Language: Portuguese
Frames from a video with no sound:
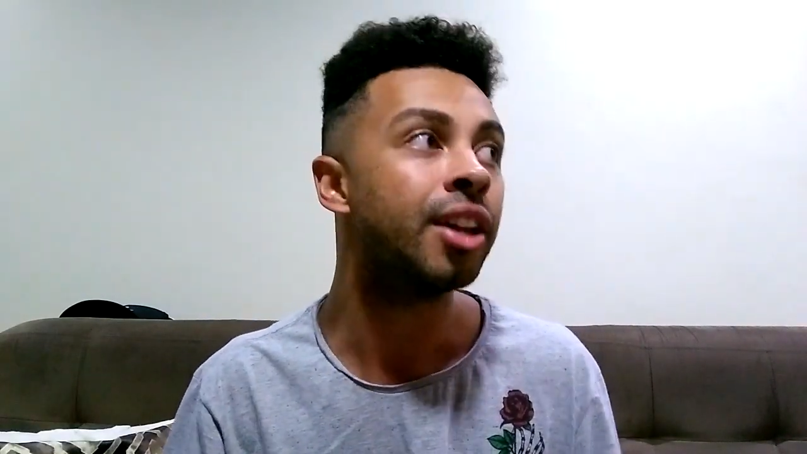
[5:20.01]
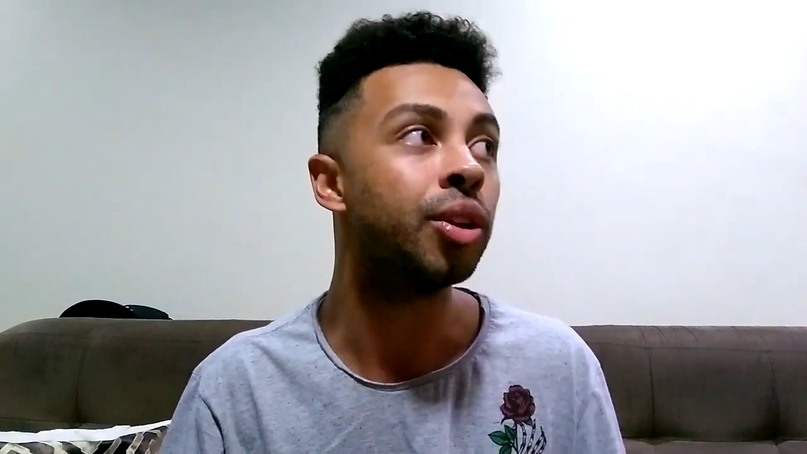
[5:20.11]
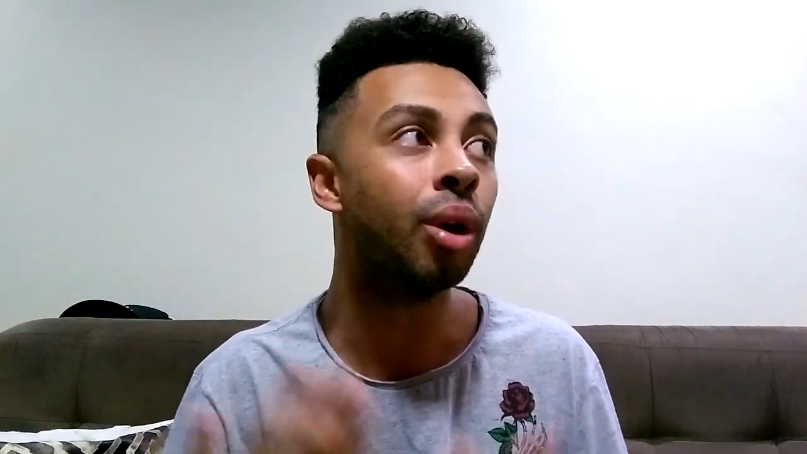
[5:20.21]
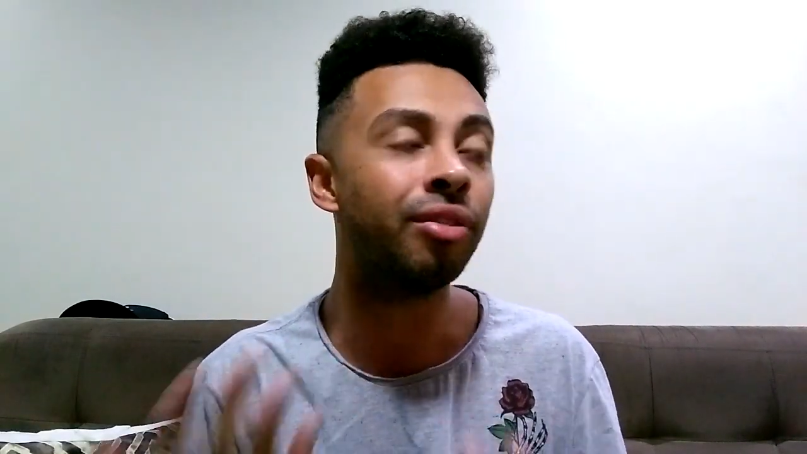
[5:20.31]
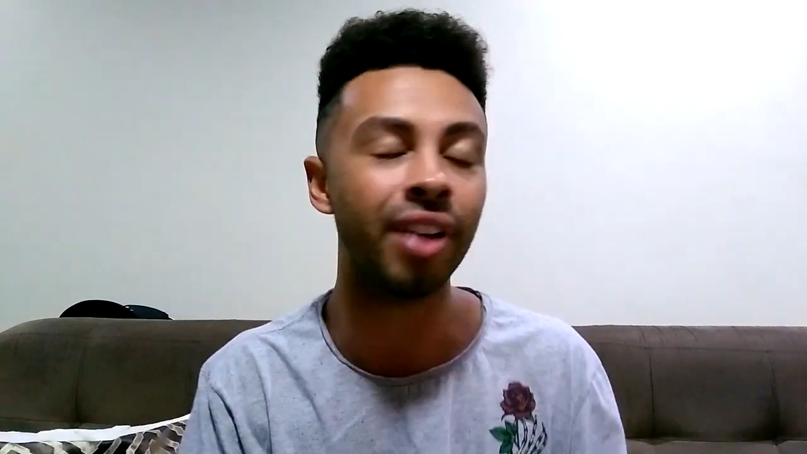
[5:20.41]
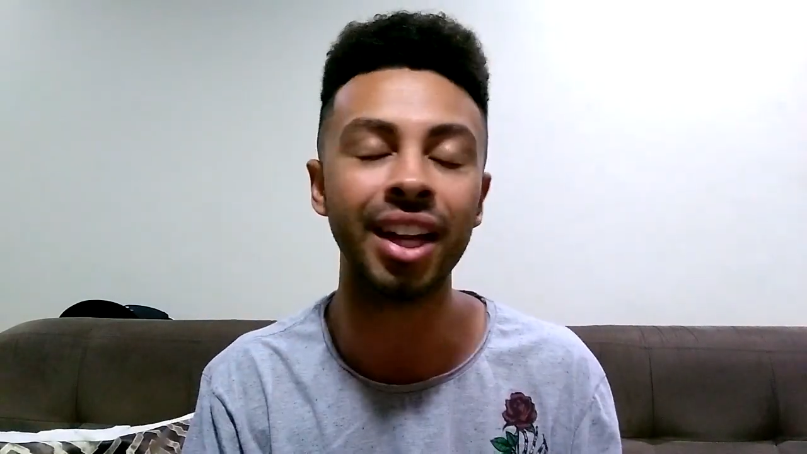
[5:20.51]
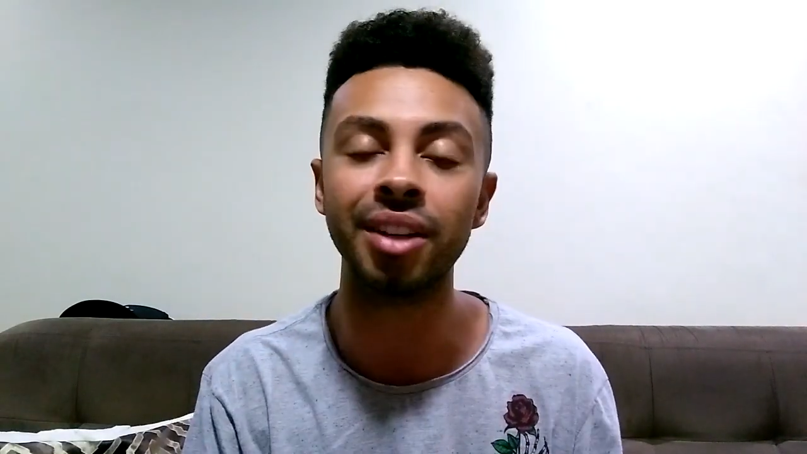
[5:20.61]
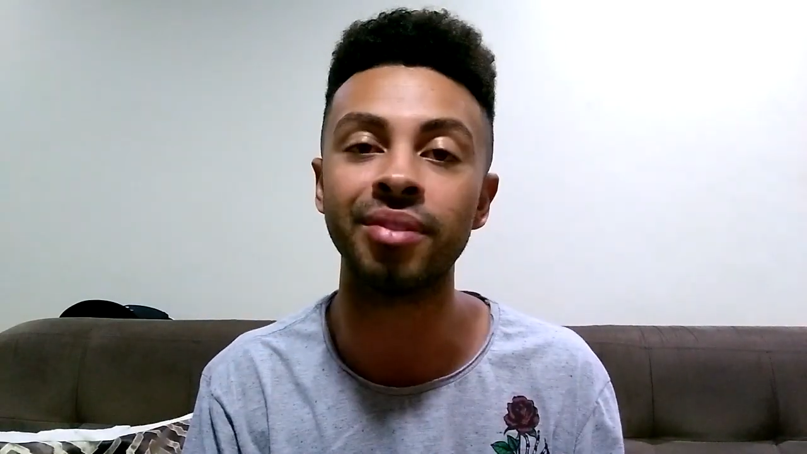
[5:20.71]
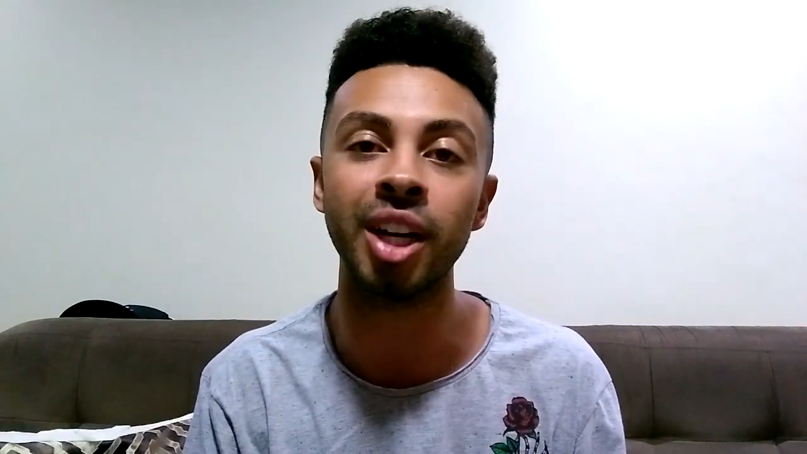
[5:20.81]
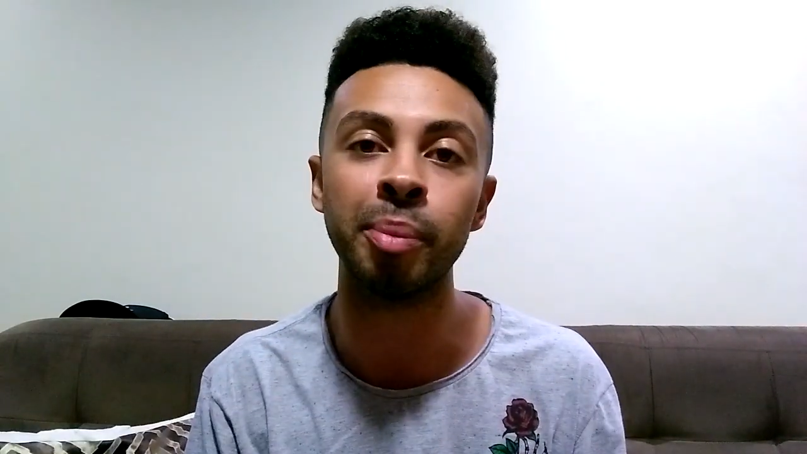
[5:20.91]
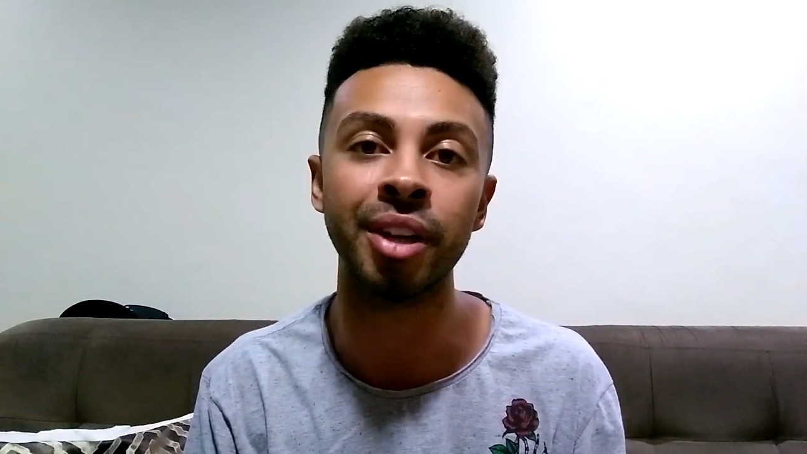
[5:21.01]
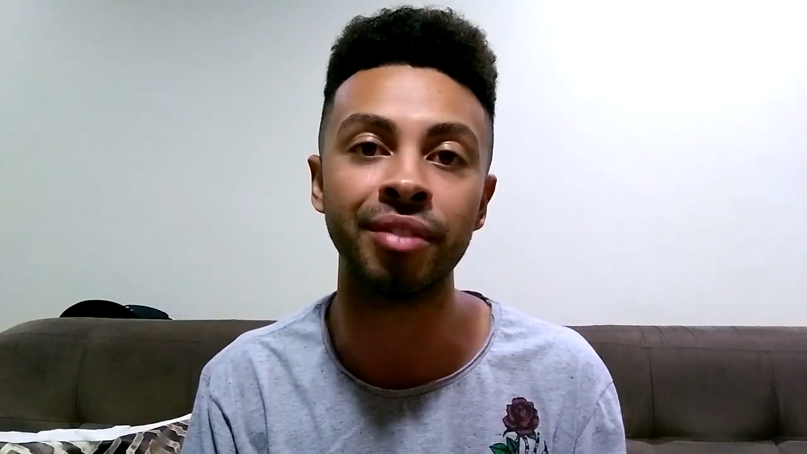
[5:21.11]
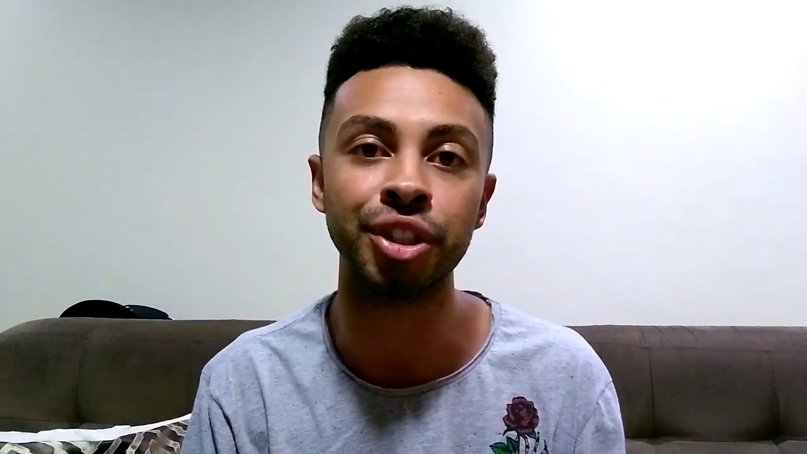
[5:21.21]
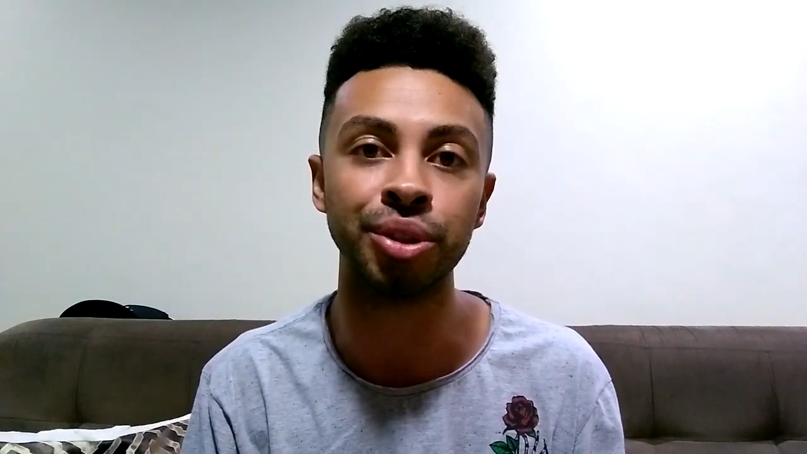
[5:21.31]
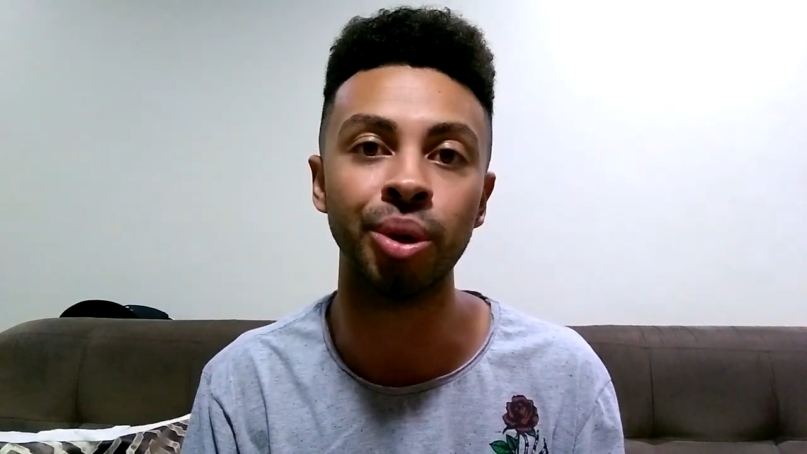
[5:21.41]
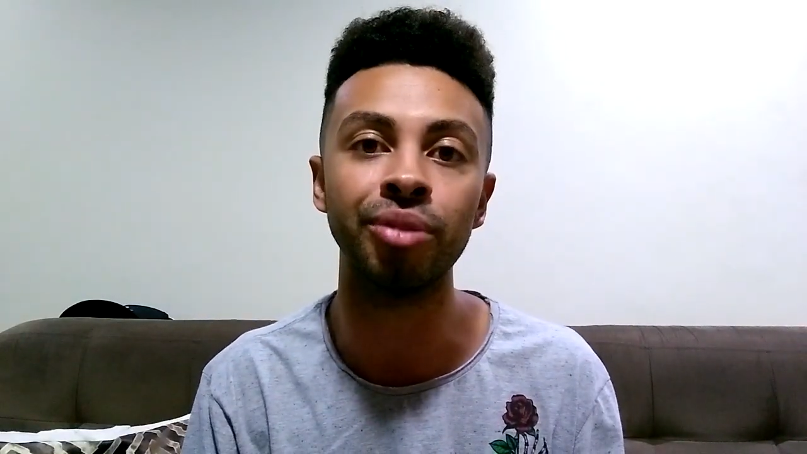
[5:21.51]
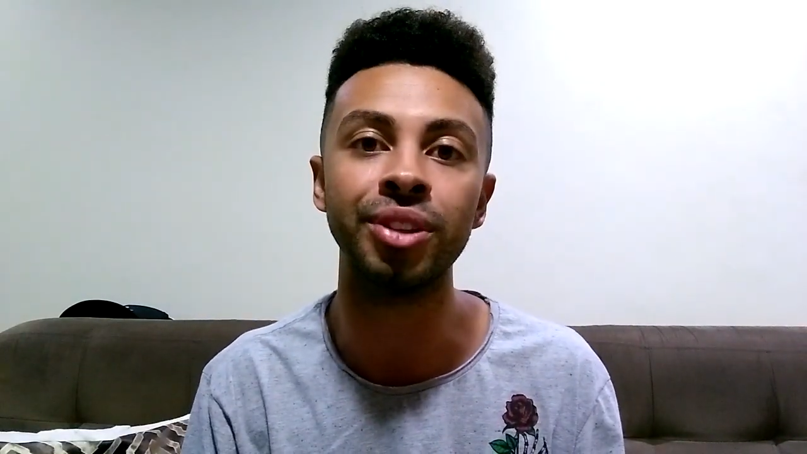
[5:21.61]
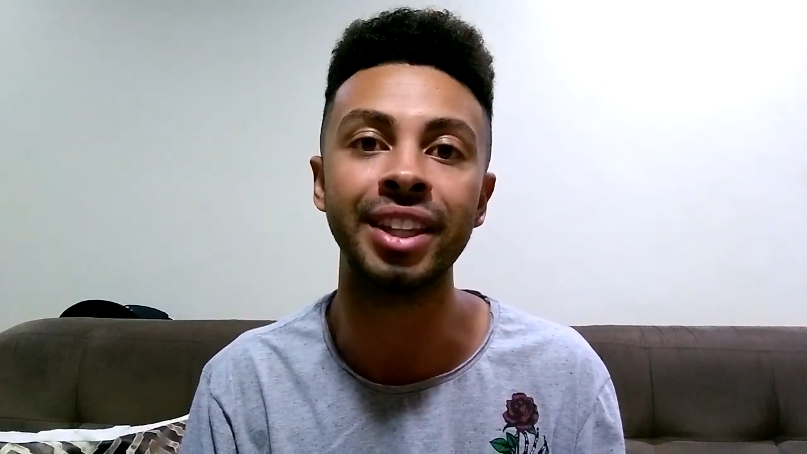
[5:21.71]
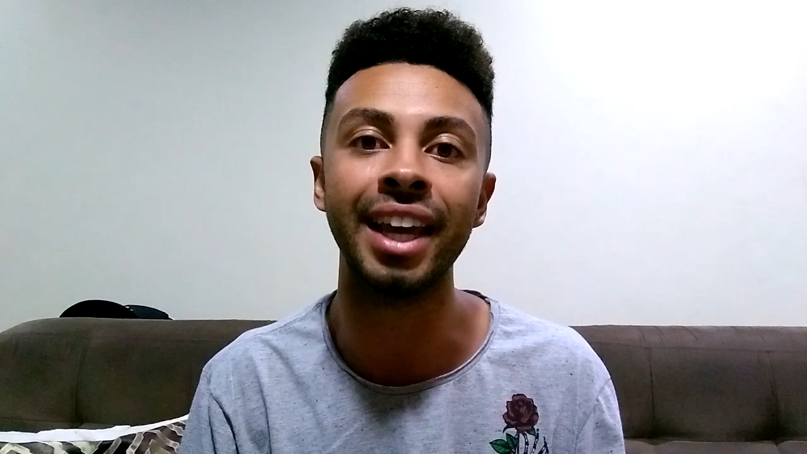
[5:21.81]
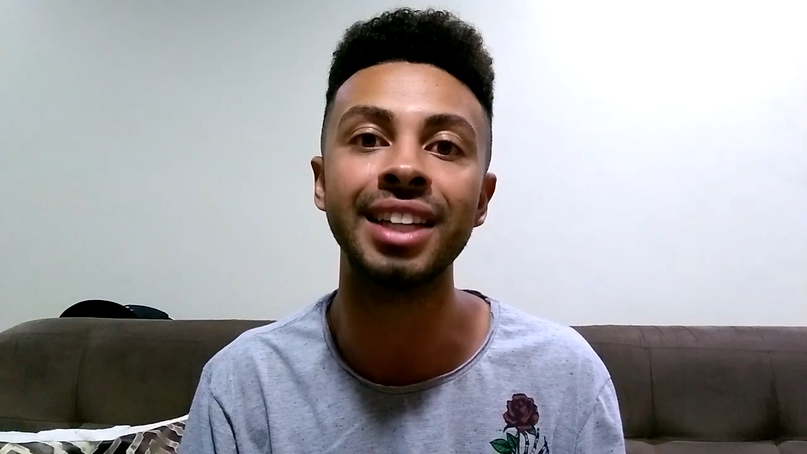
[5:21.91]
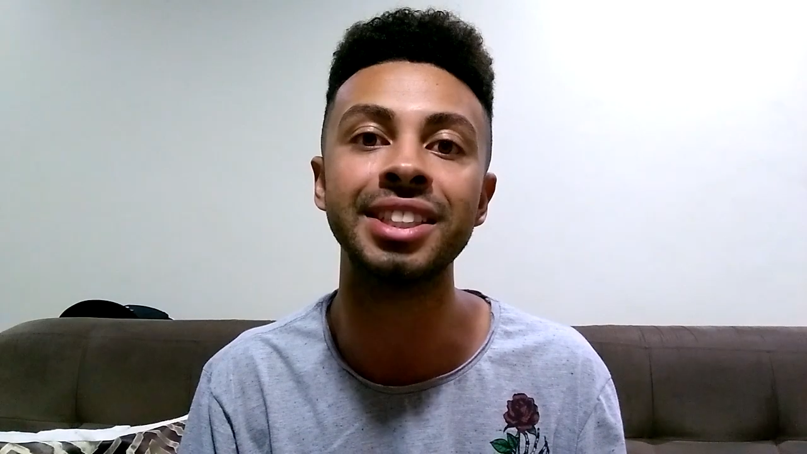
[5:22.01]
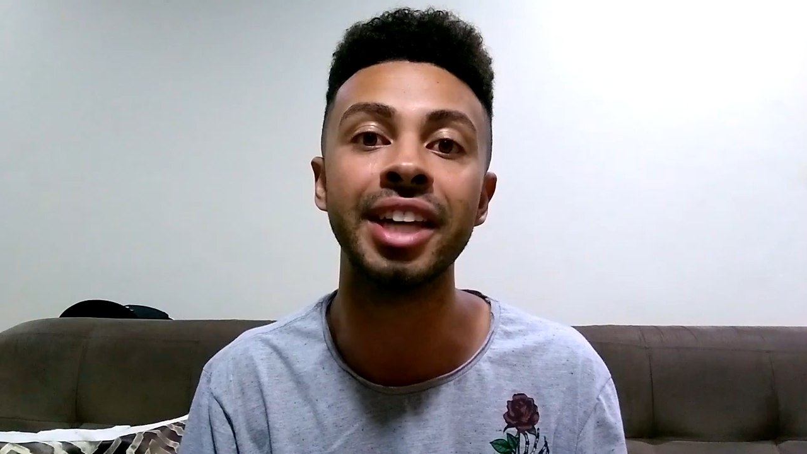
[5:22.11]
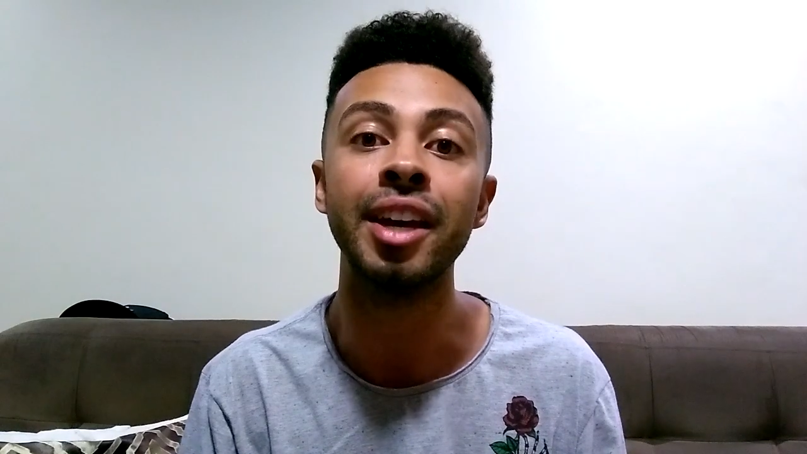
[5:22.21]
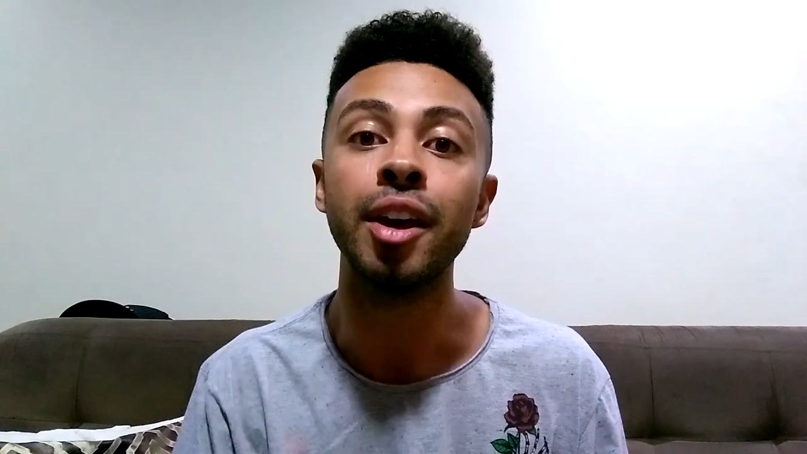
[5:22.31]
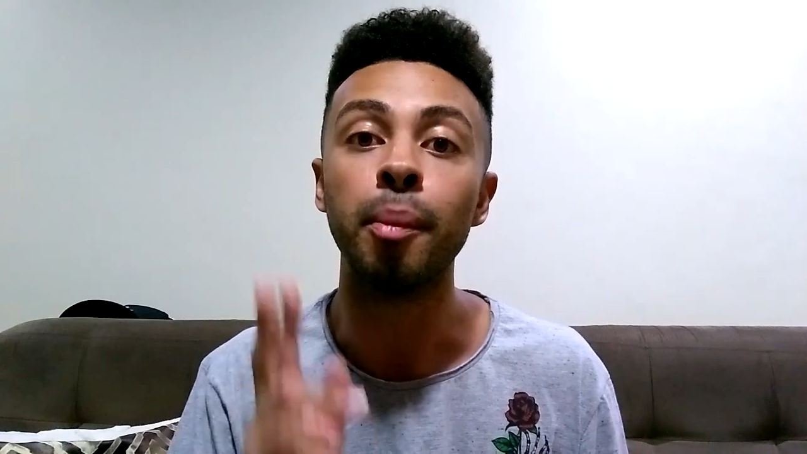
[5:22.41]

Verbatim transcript: novela no Vale a Pena Ver de Novo tem que ser